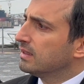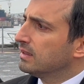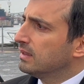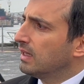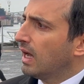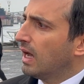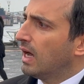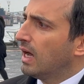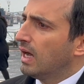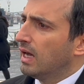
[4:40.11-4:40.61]

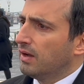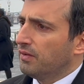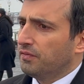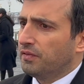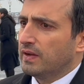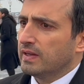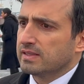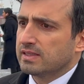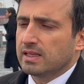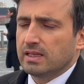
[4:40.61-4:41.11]
daha
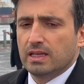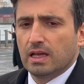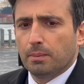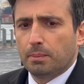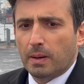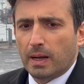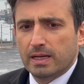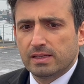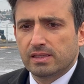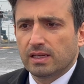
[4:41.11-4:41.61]
fazla
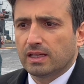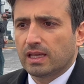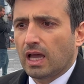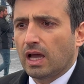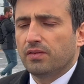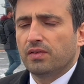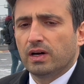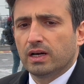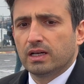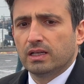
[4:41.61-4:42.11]
yapay
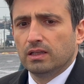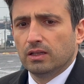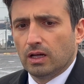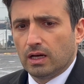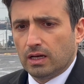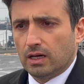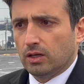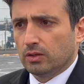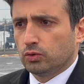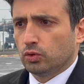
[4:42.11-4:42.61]
zeka ve
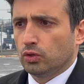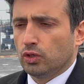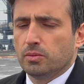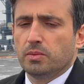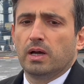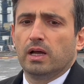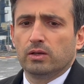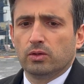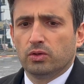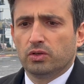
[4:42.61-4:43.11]
akıllı
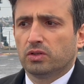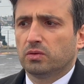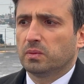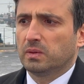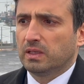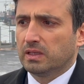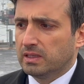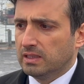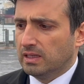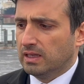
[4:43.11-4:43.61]
otonomi
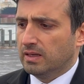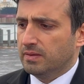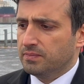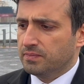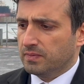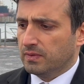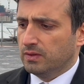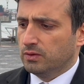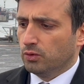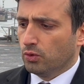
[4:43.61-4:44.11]
algoritmalarıyla
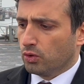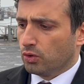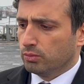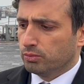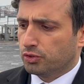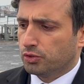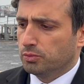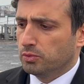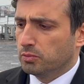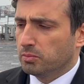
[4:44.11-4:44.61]

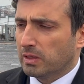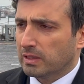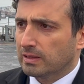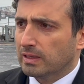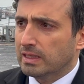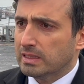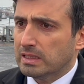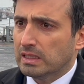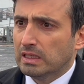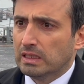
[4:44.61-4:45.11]
yorulmuş
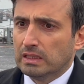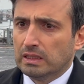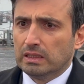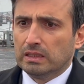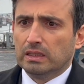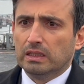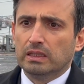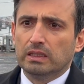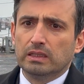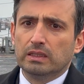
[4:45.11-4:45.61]
mühimmatlar.
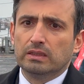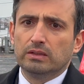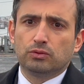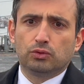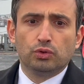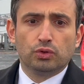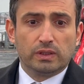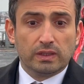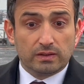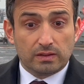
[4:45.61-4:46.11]
E,
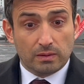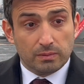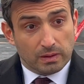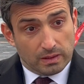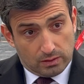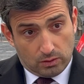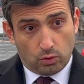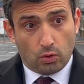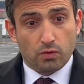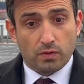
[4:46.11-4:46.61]
Türkiye
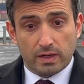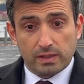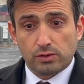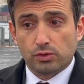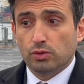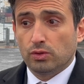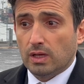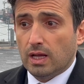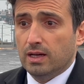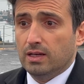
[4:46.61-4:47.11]
tabii
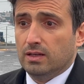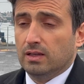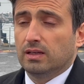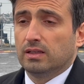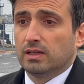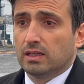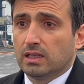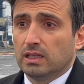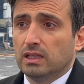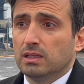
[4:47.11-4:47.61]
konvansiyonel
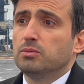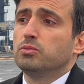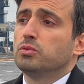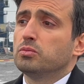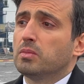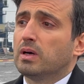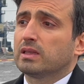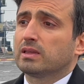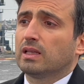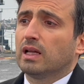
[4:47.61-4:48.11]
akıllı
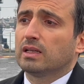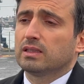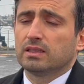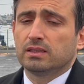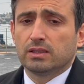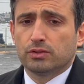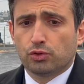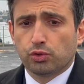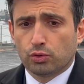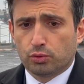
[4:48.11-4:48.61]
mühimmatlarda
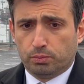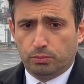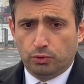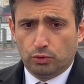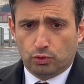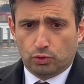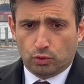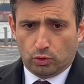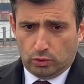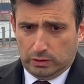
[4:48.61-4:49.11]
da çok
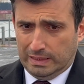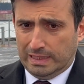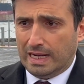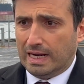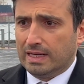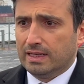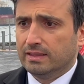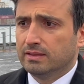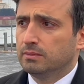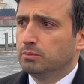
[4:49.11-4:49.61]
büyük yol
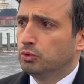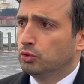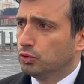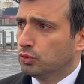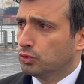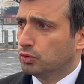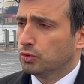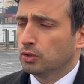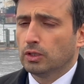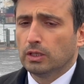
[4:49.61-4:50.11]
ilerledi. Büyük
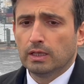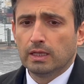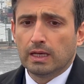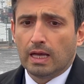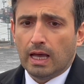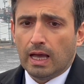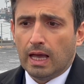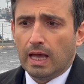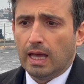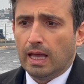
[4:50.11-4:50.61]

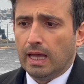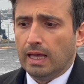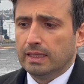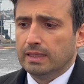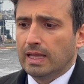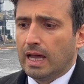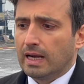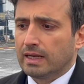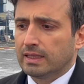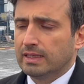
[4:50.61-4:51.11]

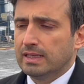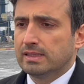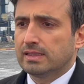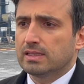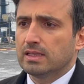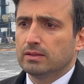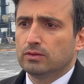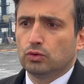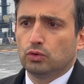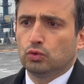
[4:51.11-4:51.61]
e,
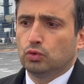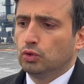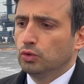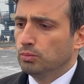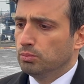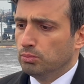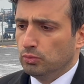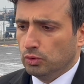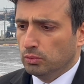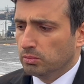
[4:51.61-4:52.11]
neredeyse tüm
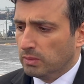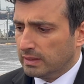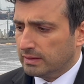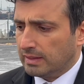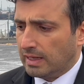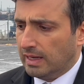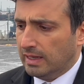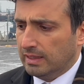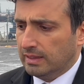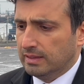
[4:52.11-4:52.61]
mühimmat
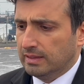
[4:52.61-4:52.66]
e,